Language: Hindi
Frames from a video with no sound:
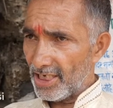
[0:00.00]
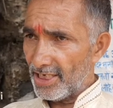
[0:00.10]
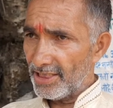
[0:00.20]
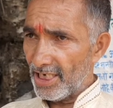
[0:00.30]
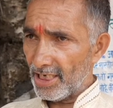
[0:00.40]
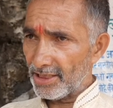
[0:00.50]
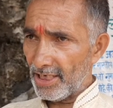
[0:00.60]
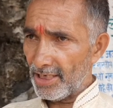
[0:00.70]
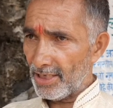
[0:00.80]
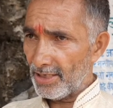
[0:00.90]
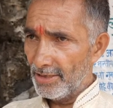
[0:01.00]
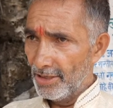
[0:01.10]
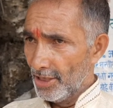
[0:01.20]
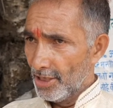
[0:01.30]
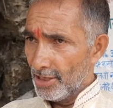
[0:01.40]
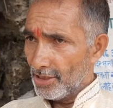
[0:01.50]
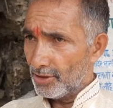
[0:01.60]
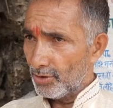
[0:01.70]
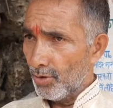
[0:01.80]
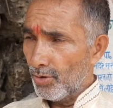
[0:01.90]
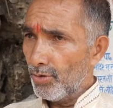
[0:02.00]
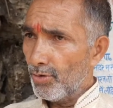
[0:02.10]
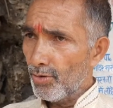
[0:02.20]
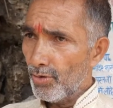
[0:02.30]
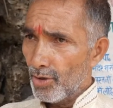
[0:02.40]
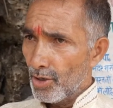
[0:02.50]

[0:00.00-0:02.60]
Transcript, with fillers: के लिए आते हैं तो